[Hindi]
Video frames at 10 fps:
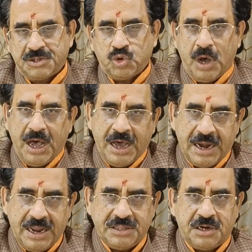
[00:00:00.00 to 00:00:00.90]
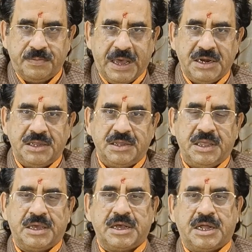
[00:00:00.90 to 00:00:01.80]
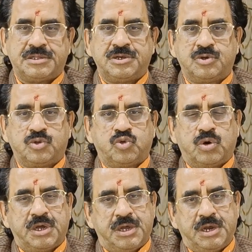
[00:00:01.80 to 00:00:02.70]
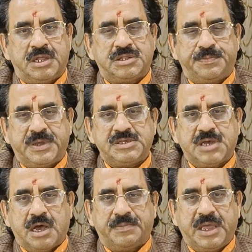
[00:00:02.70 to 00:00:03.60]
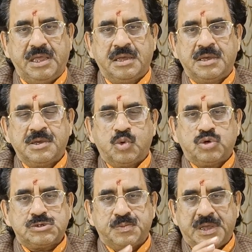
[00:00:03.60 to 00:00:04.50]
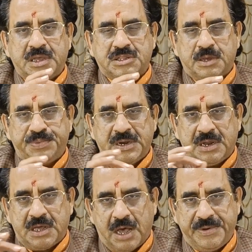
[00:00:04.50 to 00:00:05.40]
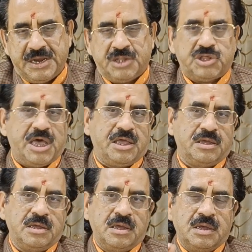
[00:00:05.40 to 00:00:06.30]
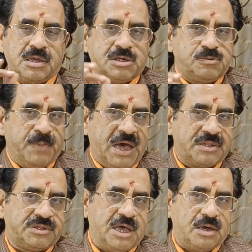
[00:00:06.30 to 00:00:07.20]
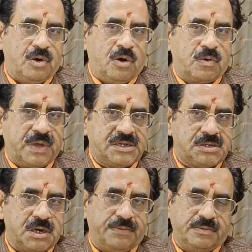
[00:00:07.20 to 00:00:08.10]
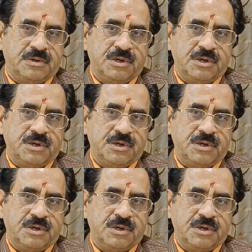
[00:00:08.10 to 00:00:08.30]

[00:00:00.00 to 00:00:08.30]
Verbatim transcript: तो अगले दिन वाली एकादशी जो दो लिखी रहती है पंचांग में उसमें यद्यपि लिखा भी रहता है कि स्मार्तक और वैष्णव